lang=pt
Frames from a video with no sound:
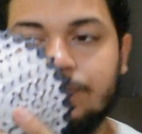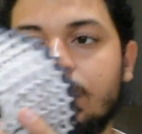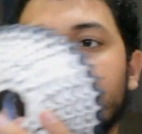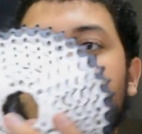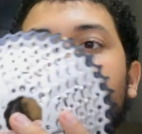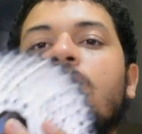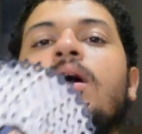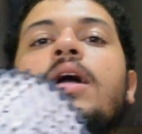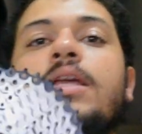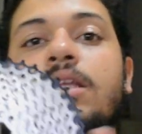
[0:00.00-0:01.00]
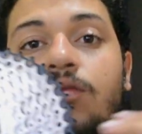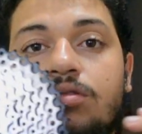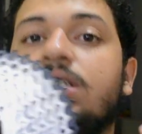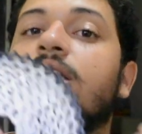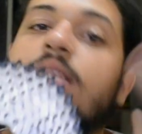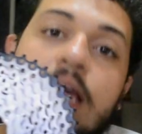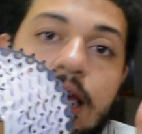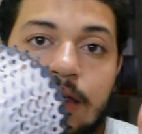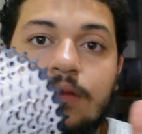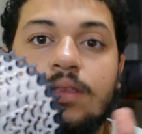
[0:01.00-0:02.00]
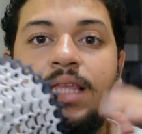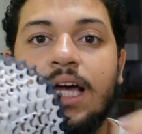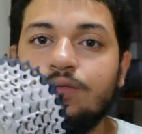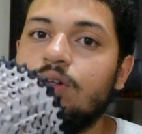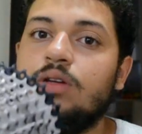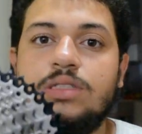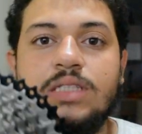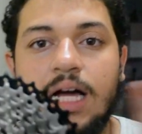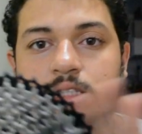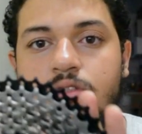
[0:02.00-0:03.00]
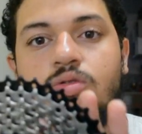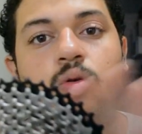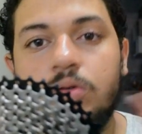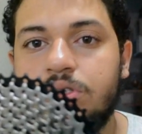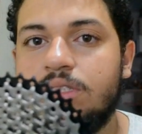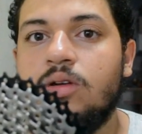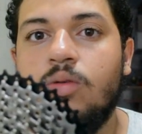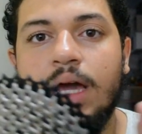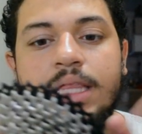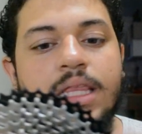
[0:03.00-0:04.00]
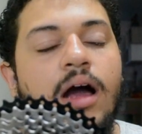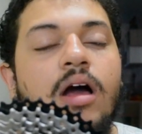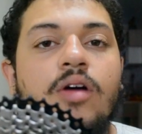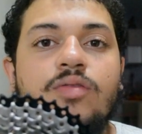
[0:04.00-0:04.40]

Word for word: Entendeu? Então você tem 10 velocidades com 11,50.